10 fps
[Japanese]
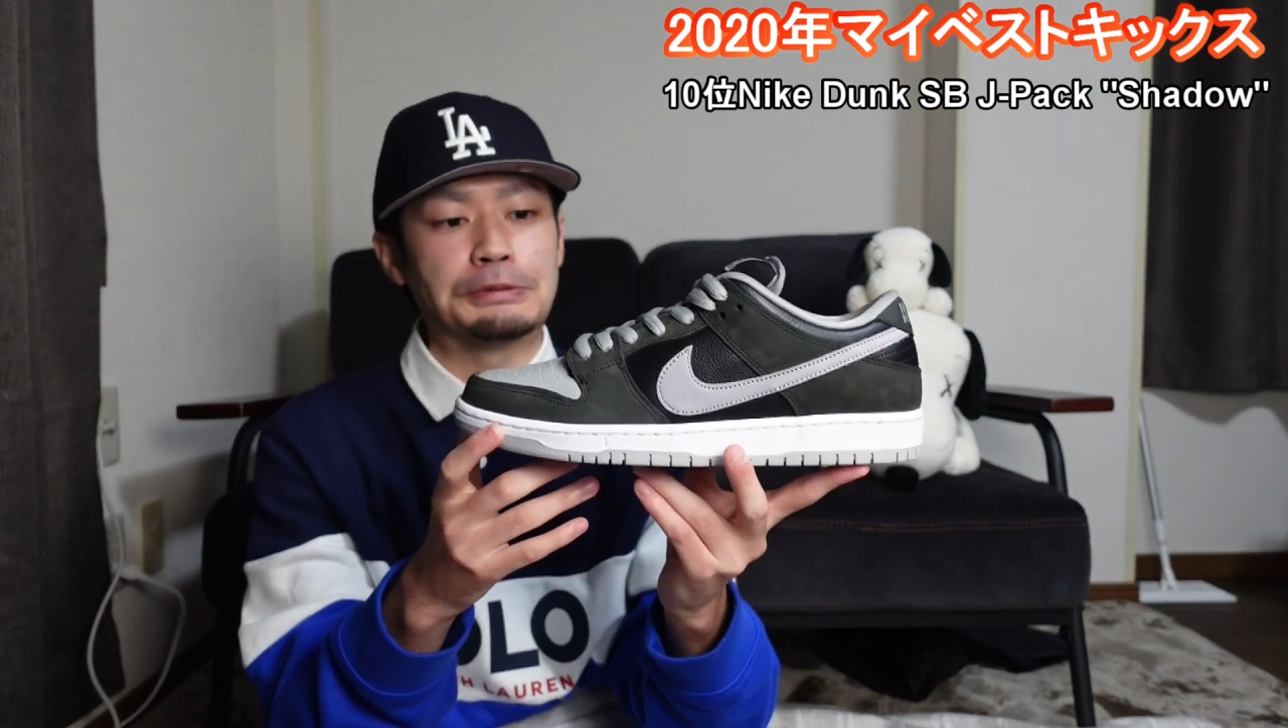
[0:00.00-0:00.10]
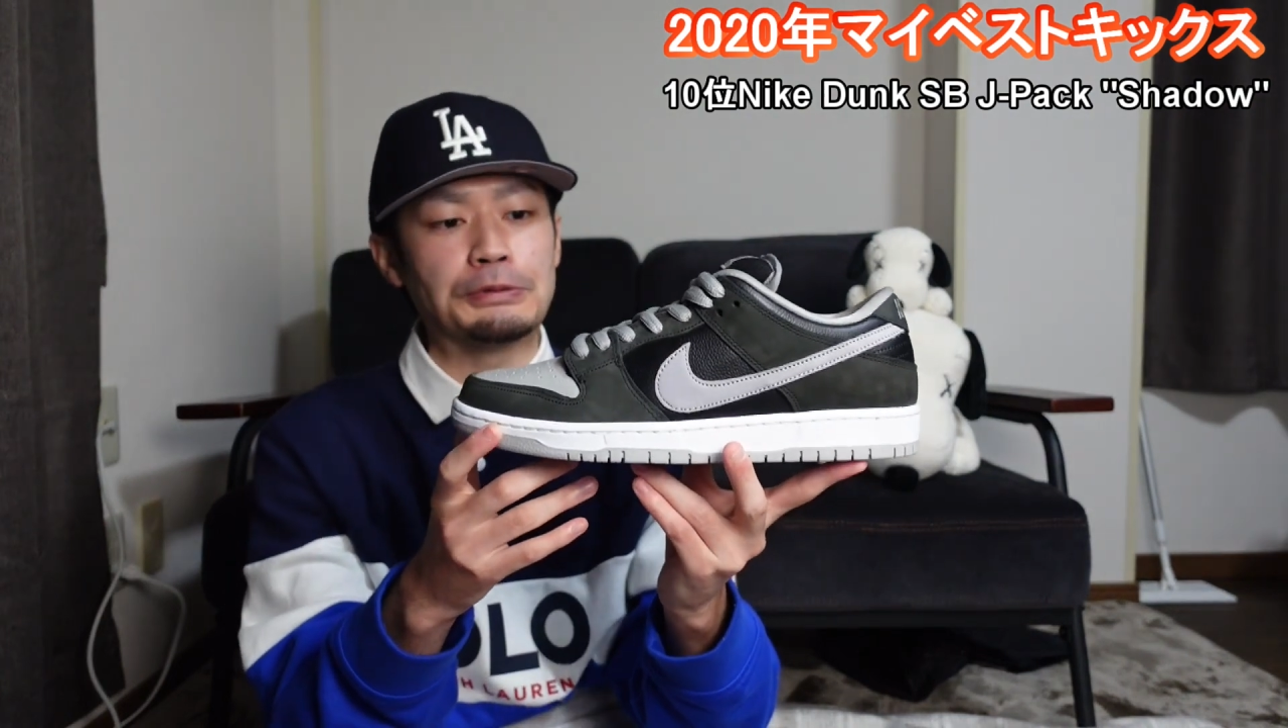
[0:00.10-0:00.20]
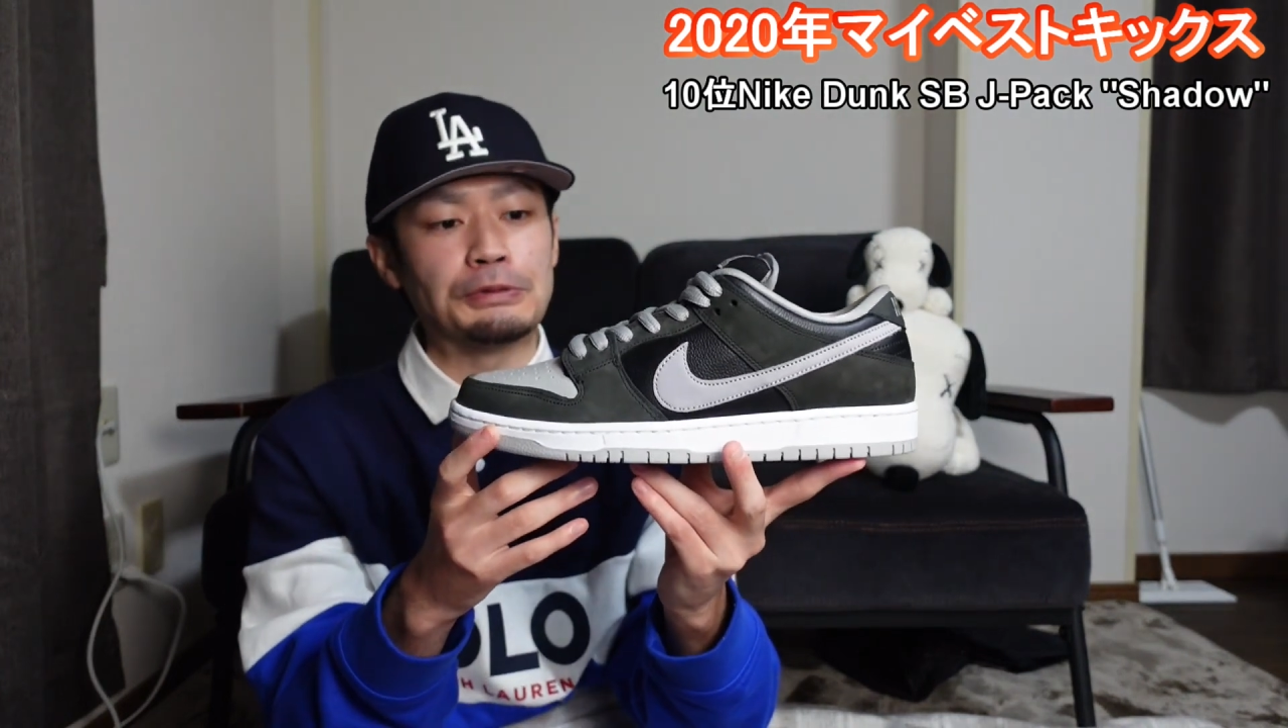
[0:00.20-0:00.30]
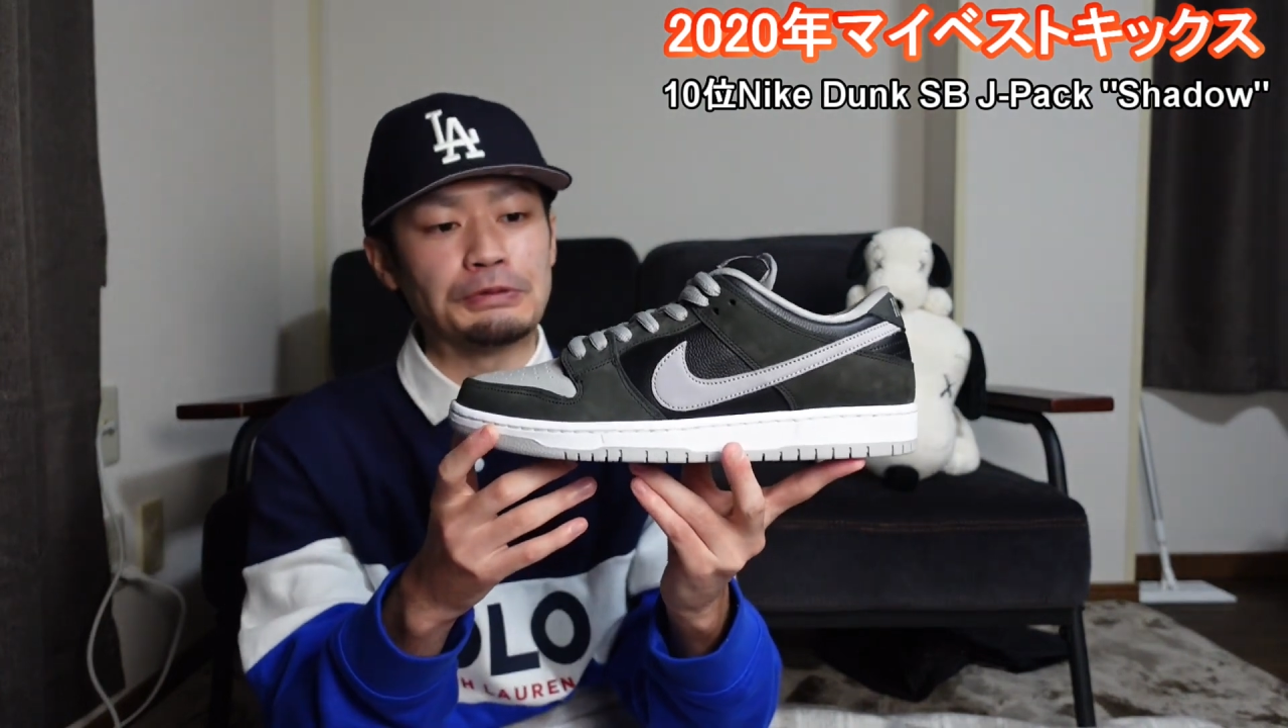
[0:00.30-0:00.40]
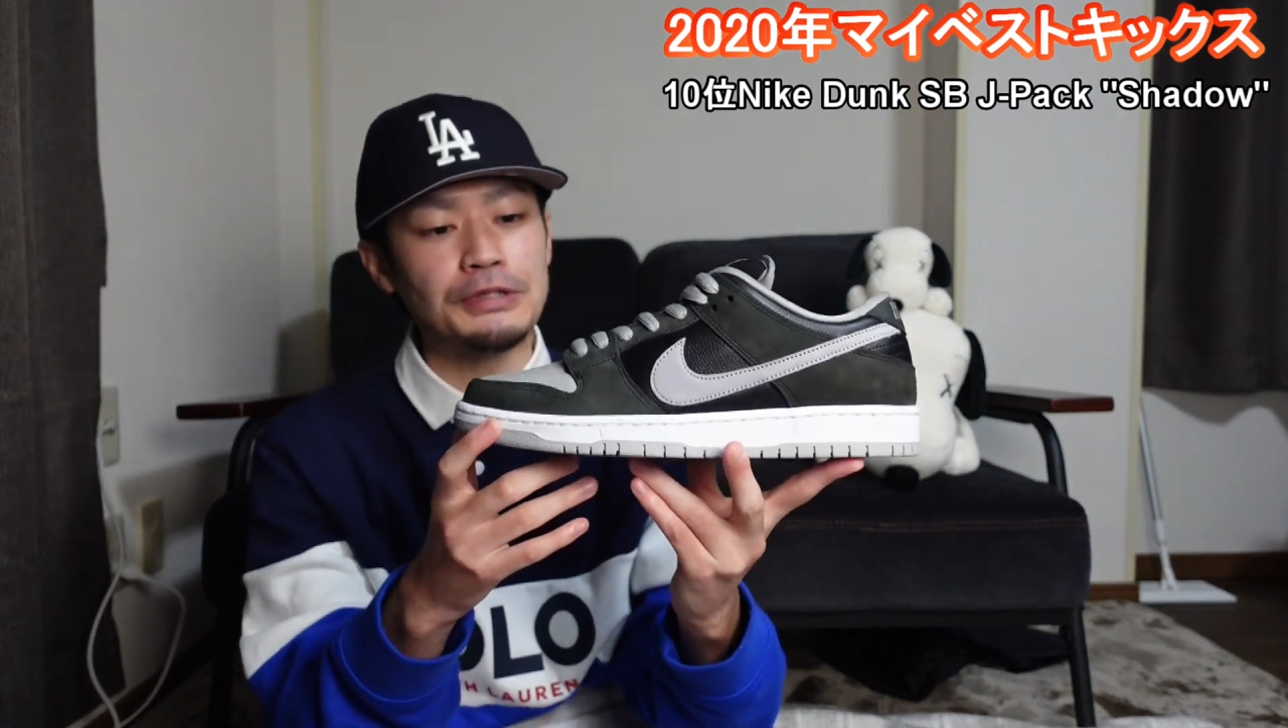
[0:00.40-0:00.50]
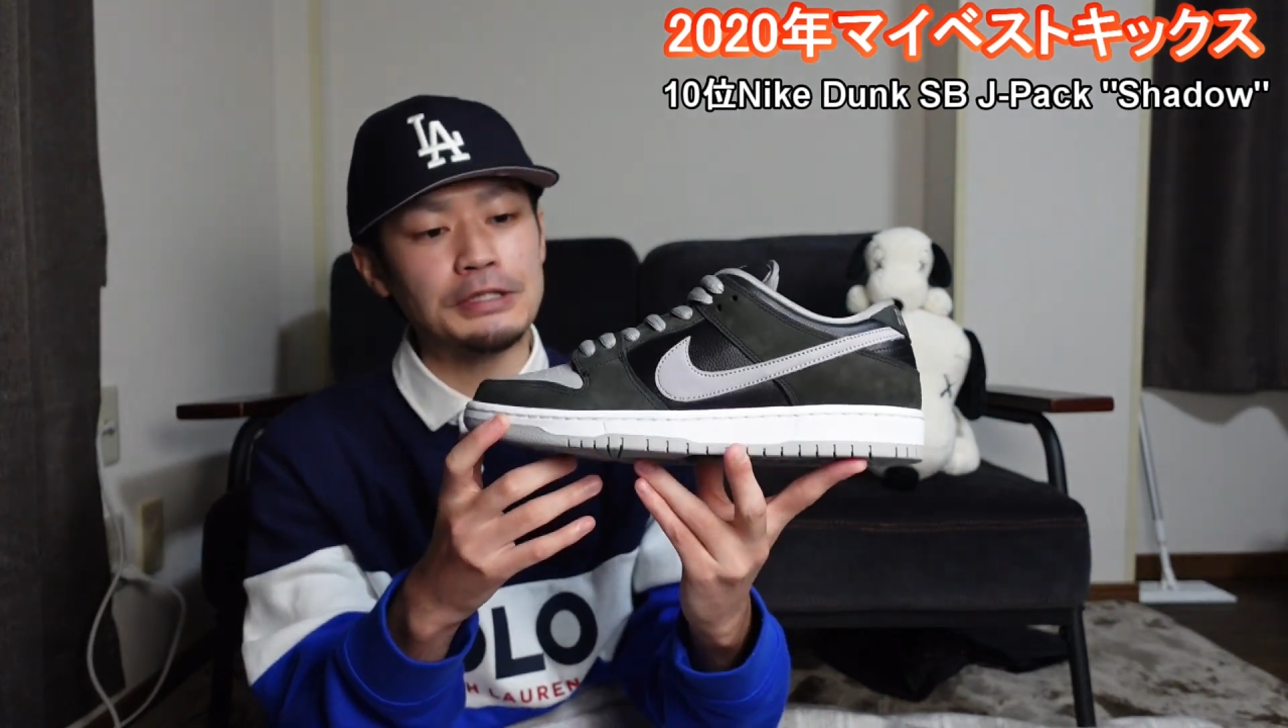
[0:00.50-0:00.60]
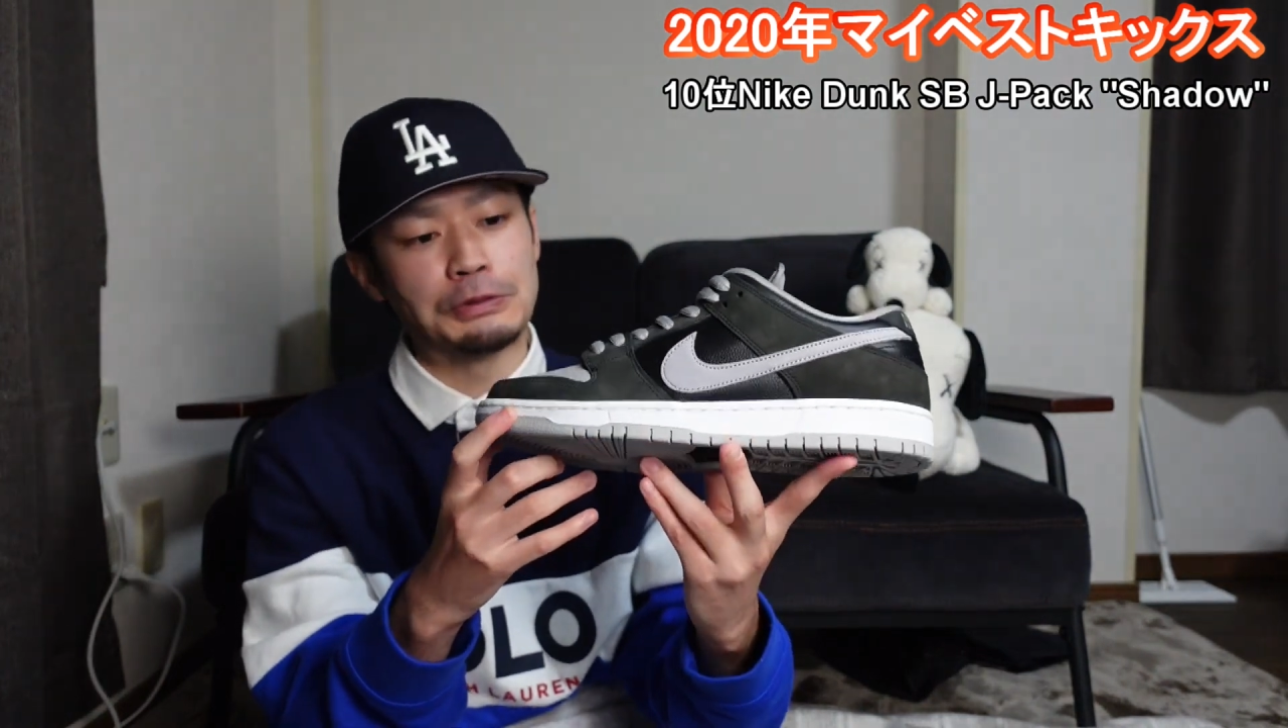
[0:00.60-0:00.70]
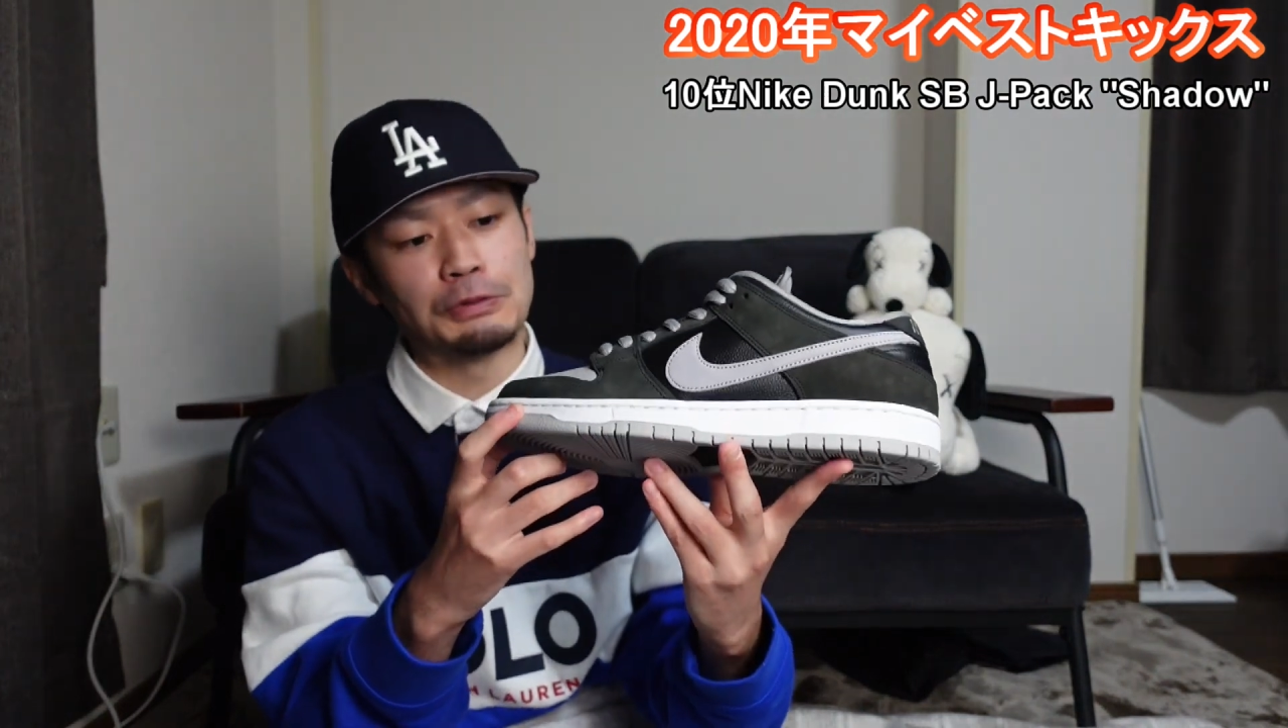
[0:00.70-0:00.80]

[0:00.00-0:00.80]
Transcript: とグレーっ